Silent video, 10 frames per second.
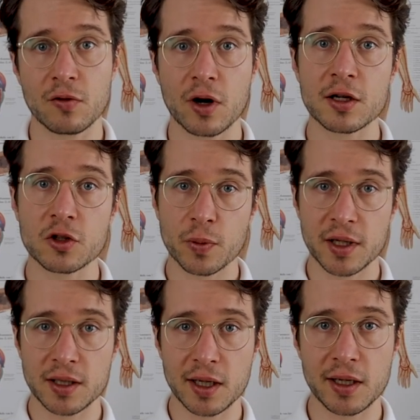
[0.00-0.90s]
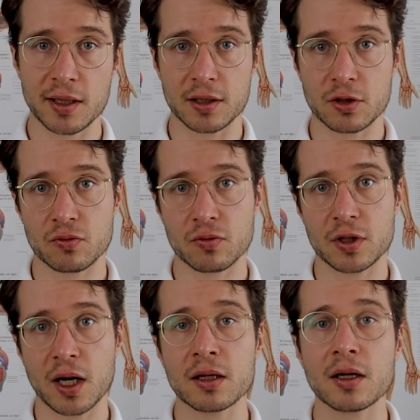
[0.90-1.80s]
woran es bei dir liegt,
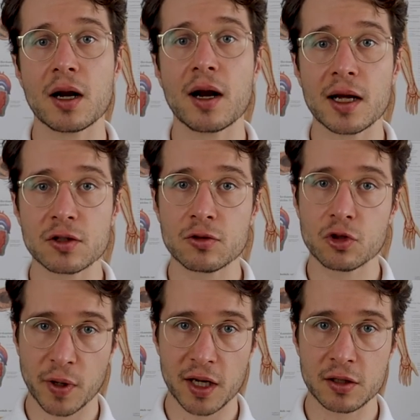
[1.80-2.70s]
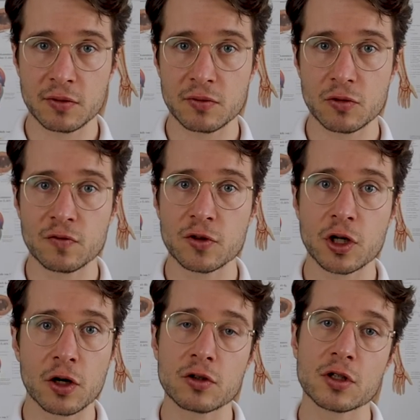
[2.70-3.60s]
dann lass uns sprechen und wir
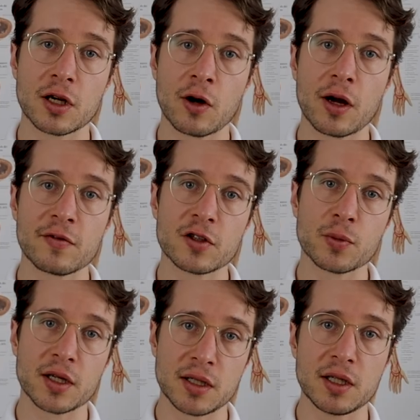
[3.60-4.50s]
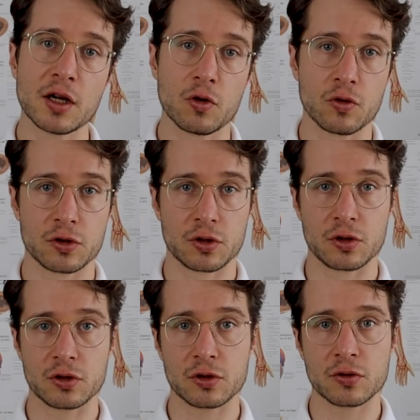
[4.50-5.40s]
schauen uns genau an, was bei dir los
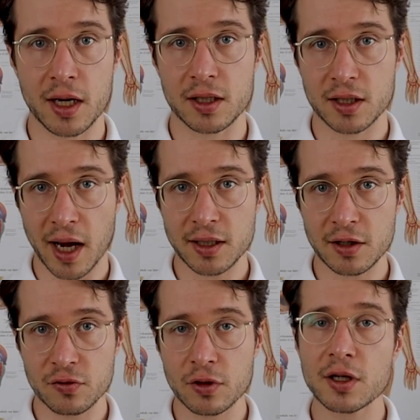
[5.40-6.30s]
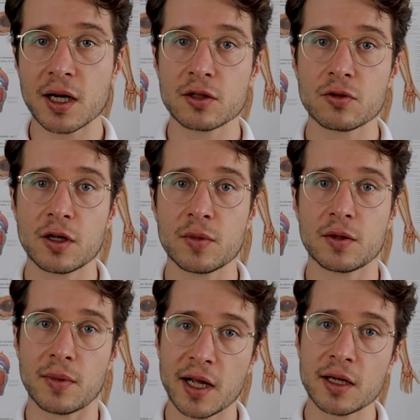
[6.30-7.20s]
ist. Eine Zeit dafür kannst du dir mit
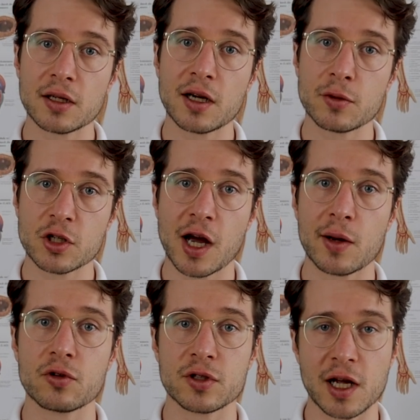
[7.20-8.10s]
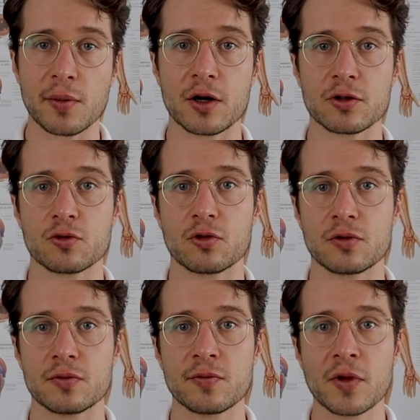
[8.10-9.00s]
dem Link in der Beschreibung selber
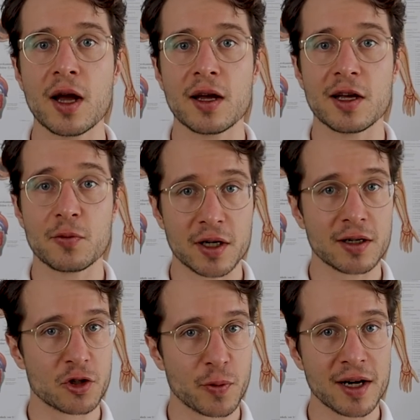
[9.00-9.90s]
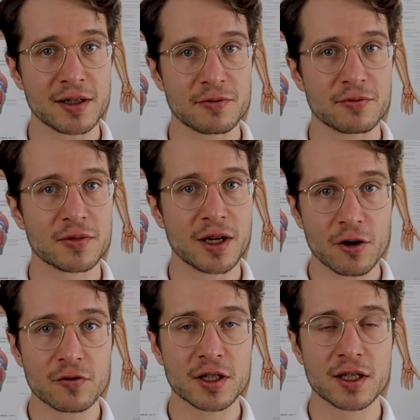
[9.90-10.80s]
aussuchen. Ich bin gespannt
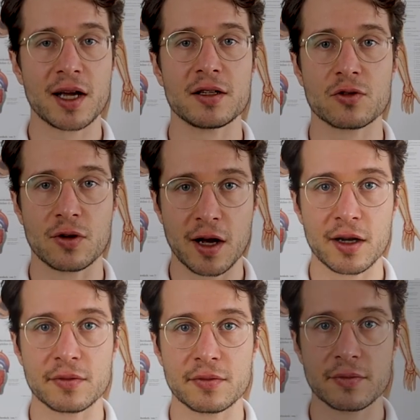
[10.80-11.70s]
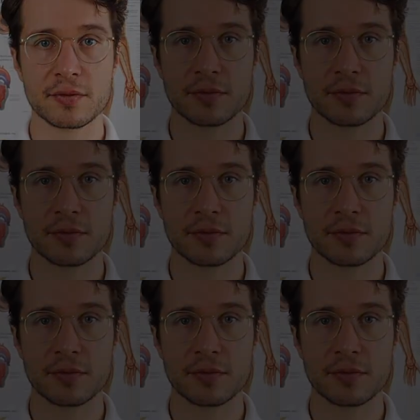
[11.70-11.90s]
darauf, dich kennenzulernen.